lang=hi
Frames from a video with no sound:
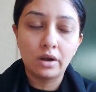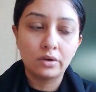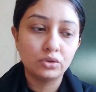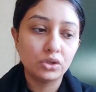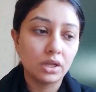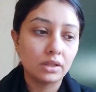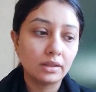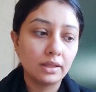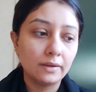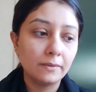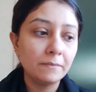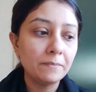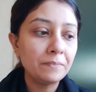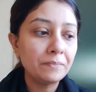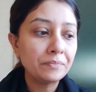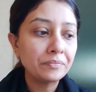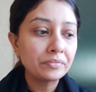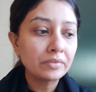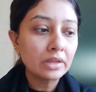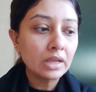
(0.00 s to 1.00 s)
हो जाते हैं
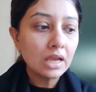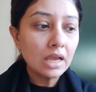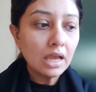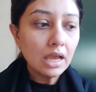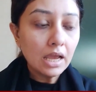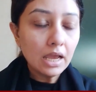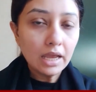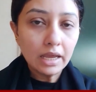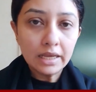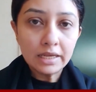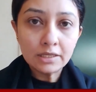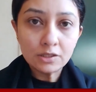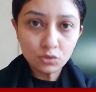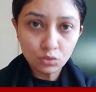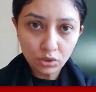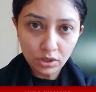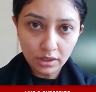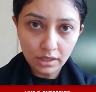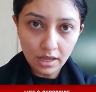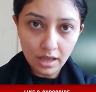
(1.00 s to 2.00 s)
इस
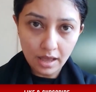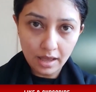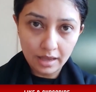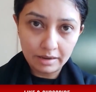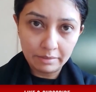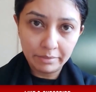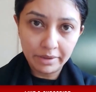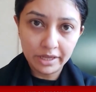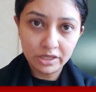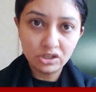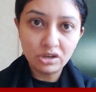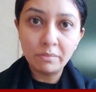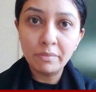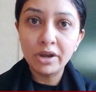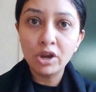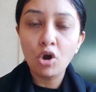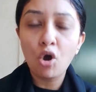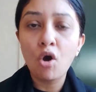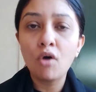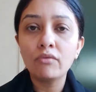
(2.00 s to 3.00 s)
सूरत हाल में जब
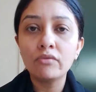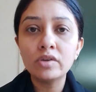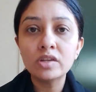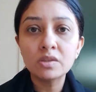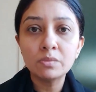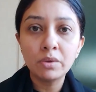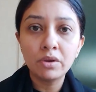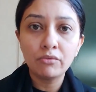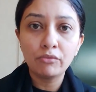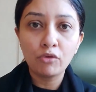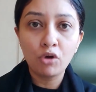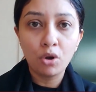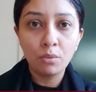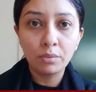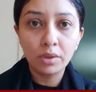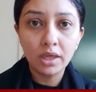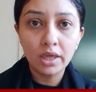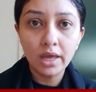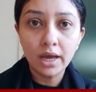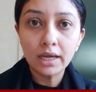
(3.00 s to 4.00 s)
मैंने ऑफिस में इन्फॉर्म
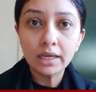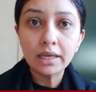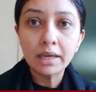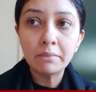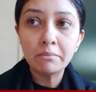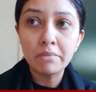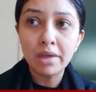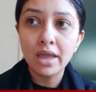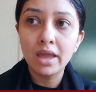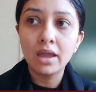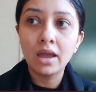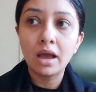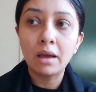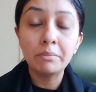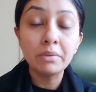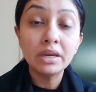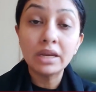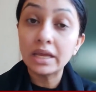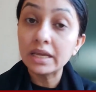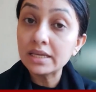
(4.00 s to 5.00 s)
किया कि मैं
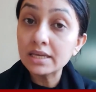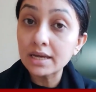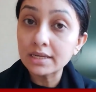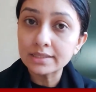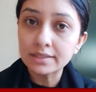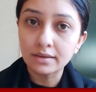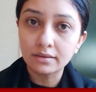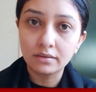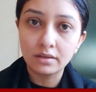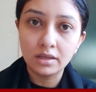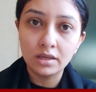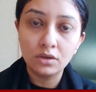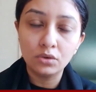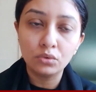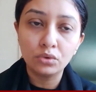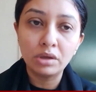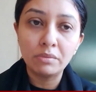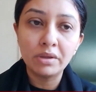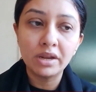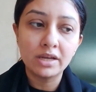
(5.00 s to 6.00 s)
अभी नहीं आ सकती
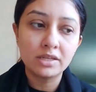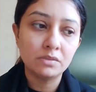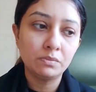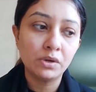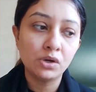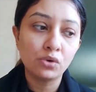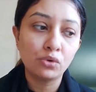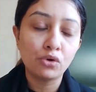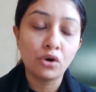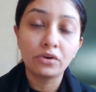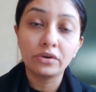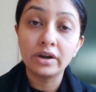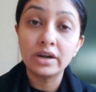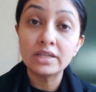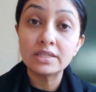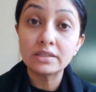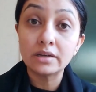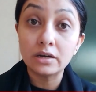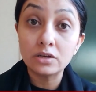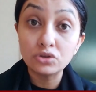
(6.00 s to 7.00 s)
क्योंकि मेरे हस्बैंड को डॉक्टर ने
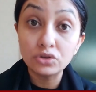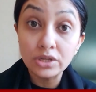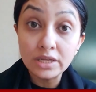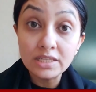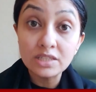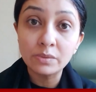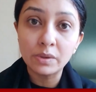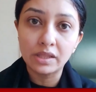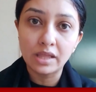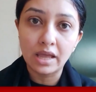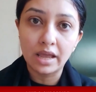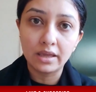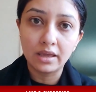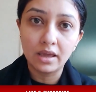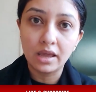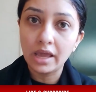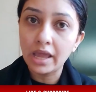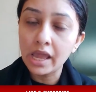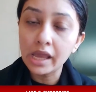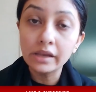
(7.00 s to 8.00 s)
सर्जरीज बताई हैं
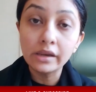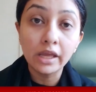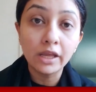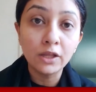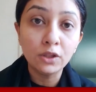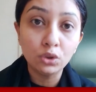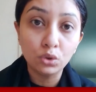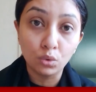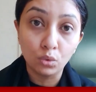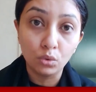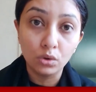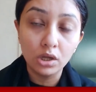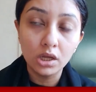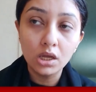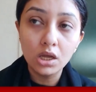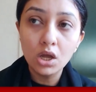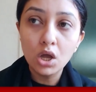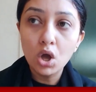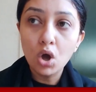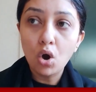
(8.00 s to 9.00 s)
एक नहीं दो
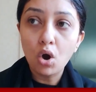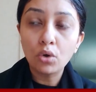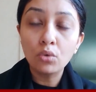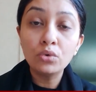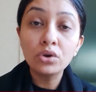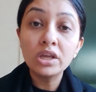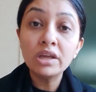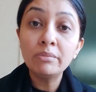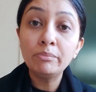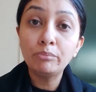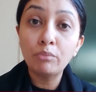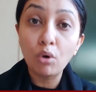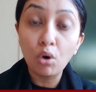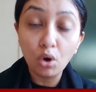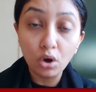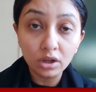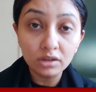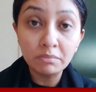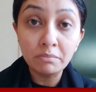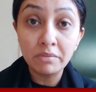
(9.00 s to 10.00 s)
और उनकी
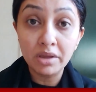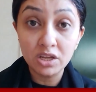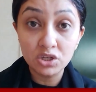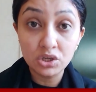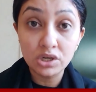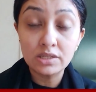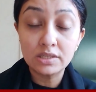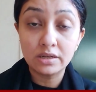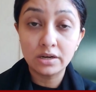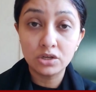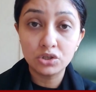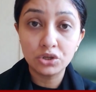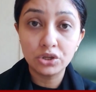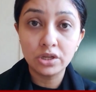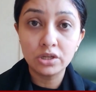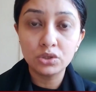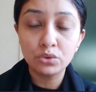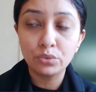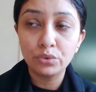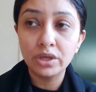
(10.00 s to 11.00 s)
बहुत मेजर
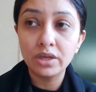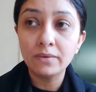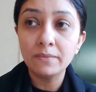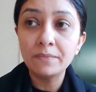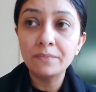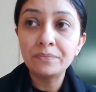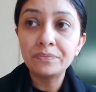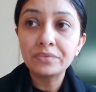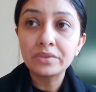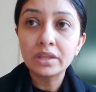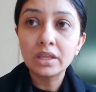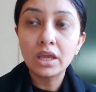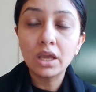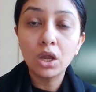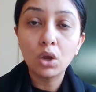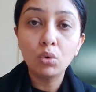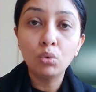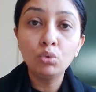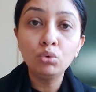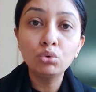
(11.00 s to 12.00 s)
सर्जरीज हुई कि
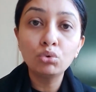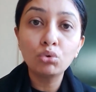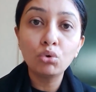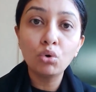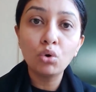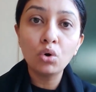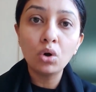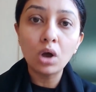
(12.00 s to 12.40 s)
उनको